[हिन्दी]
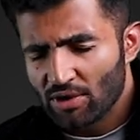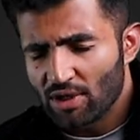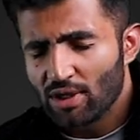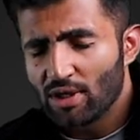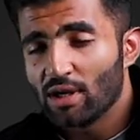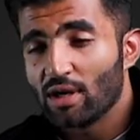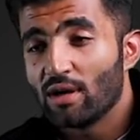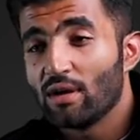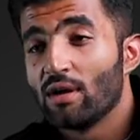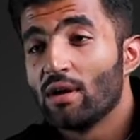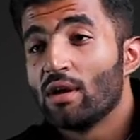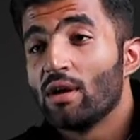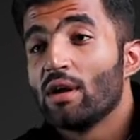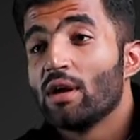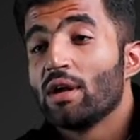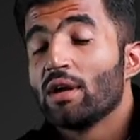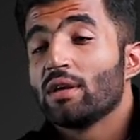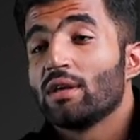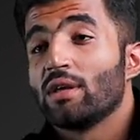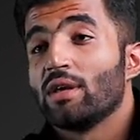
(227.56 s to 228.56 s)
किया
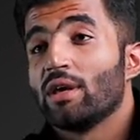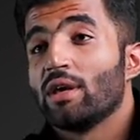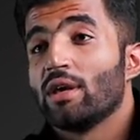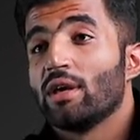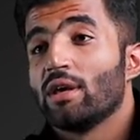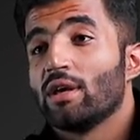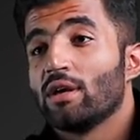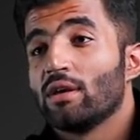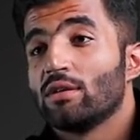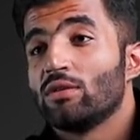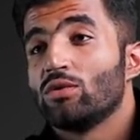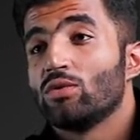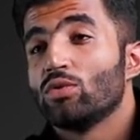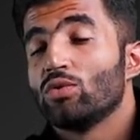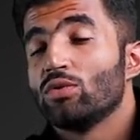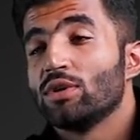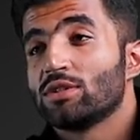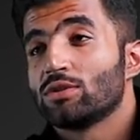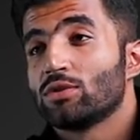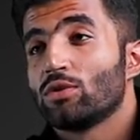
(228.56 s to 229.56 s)
कि
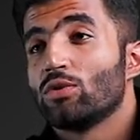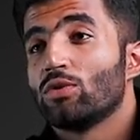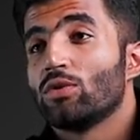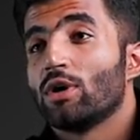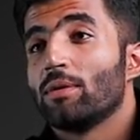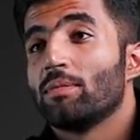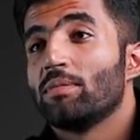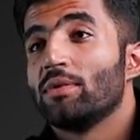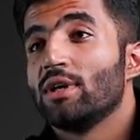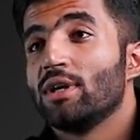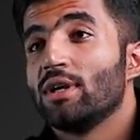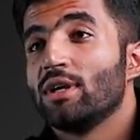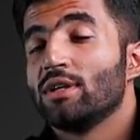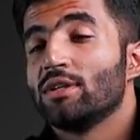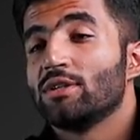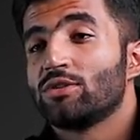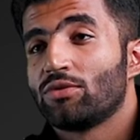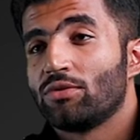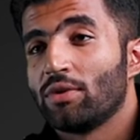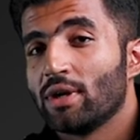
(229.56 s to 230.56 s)
तू इसको अपनी
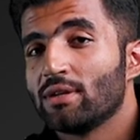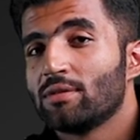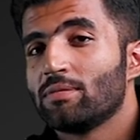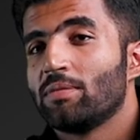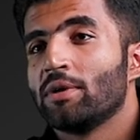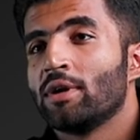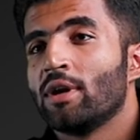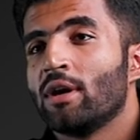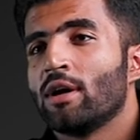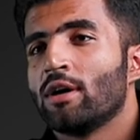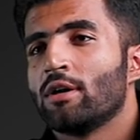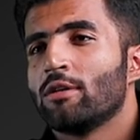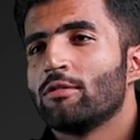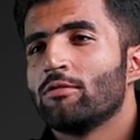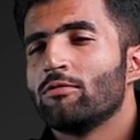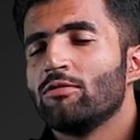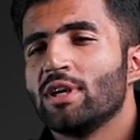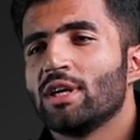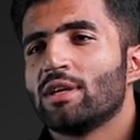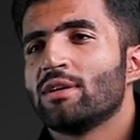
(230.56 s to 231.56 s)
स्ट्रेंथ बना
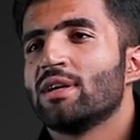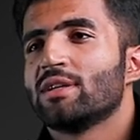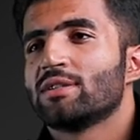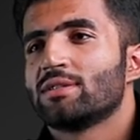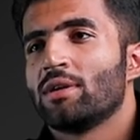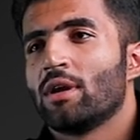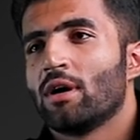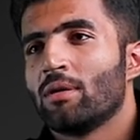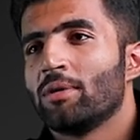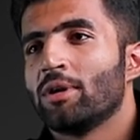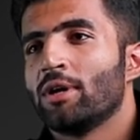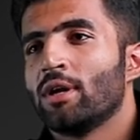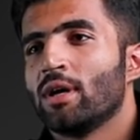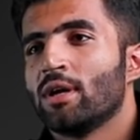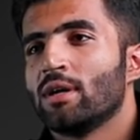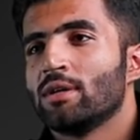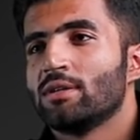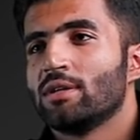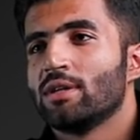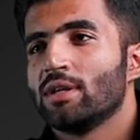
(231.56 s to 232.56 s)
वीकनेस ना बना
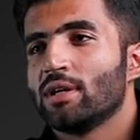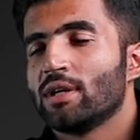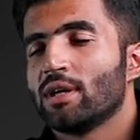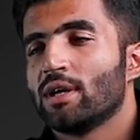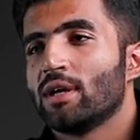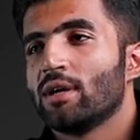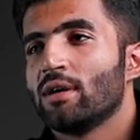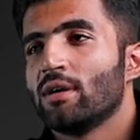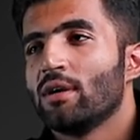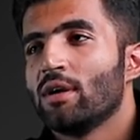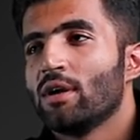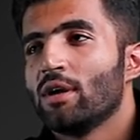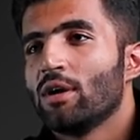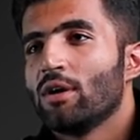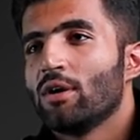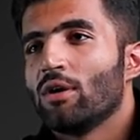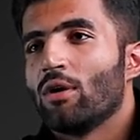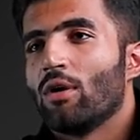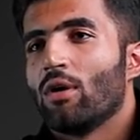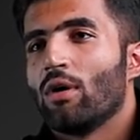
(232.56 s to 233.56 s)
ठीक है
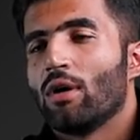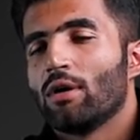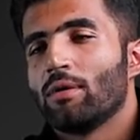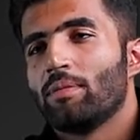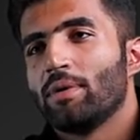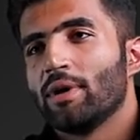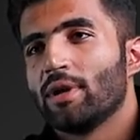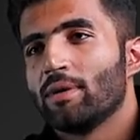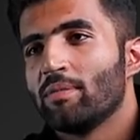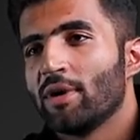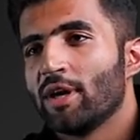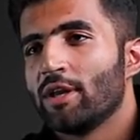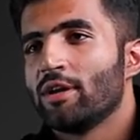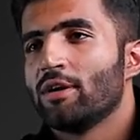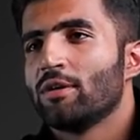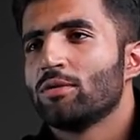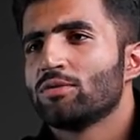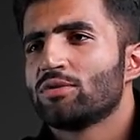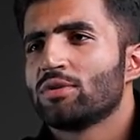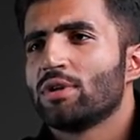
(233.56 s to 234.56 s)
और फिर
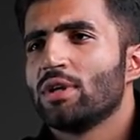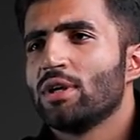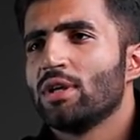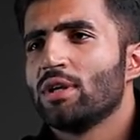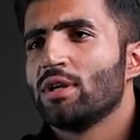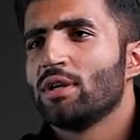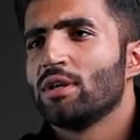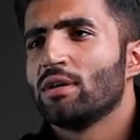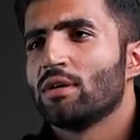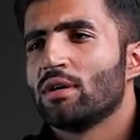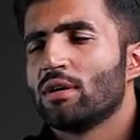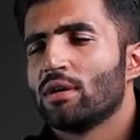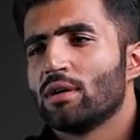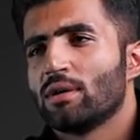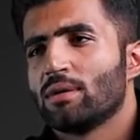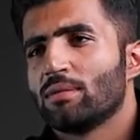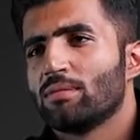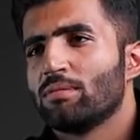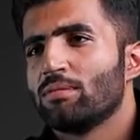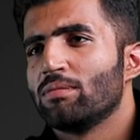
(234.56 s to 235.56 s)
मैंने
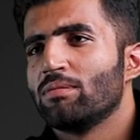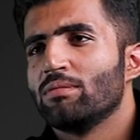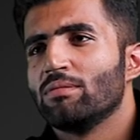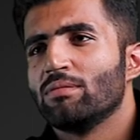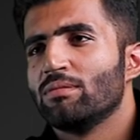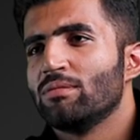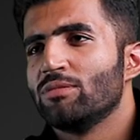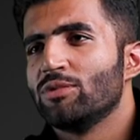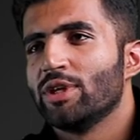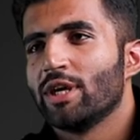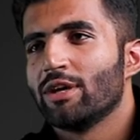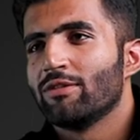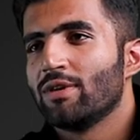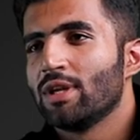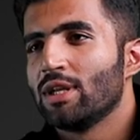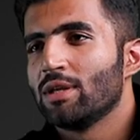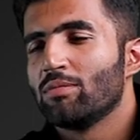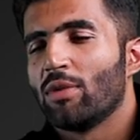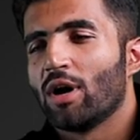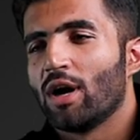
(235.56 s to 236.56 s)
उसकी ये
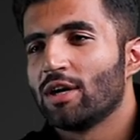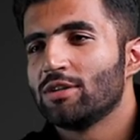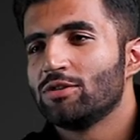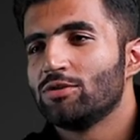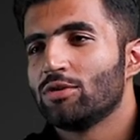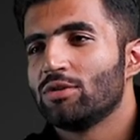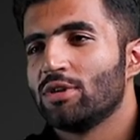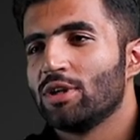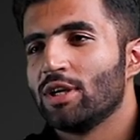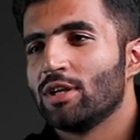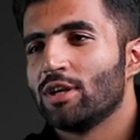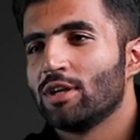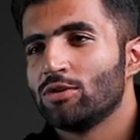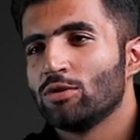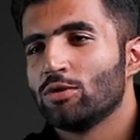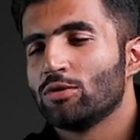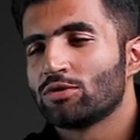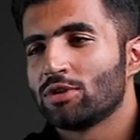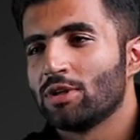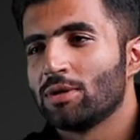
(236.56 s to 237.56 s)
वाली बात जो थी ना
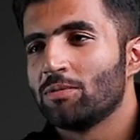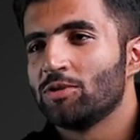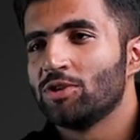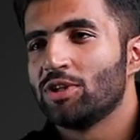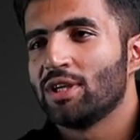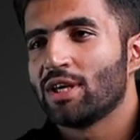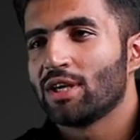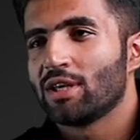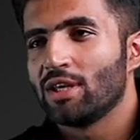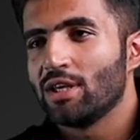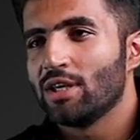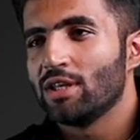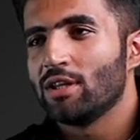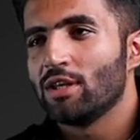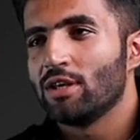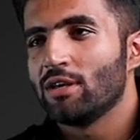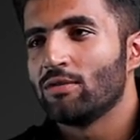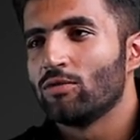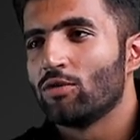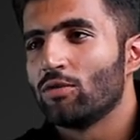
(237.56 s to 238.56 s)
जो उसने मुझे ये की
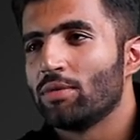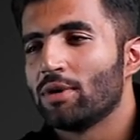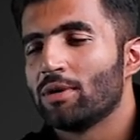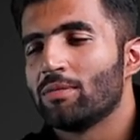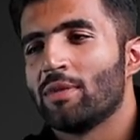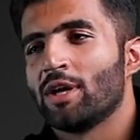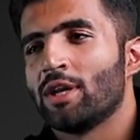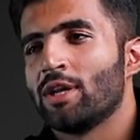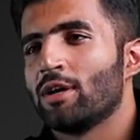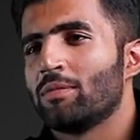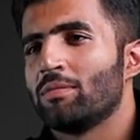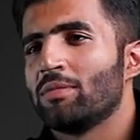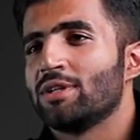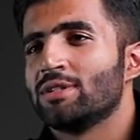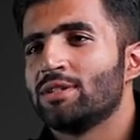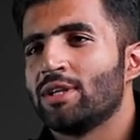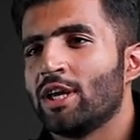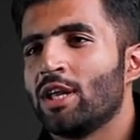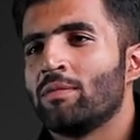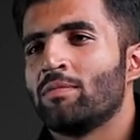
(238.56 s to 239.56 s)
थी वो फिर मैंने अपने
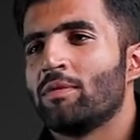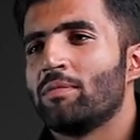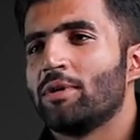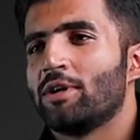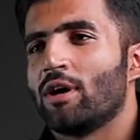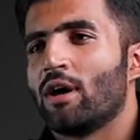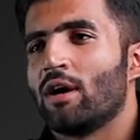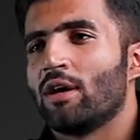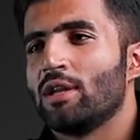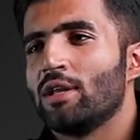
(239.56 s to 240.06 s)
जहन में बिठा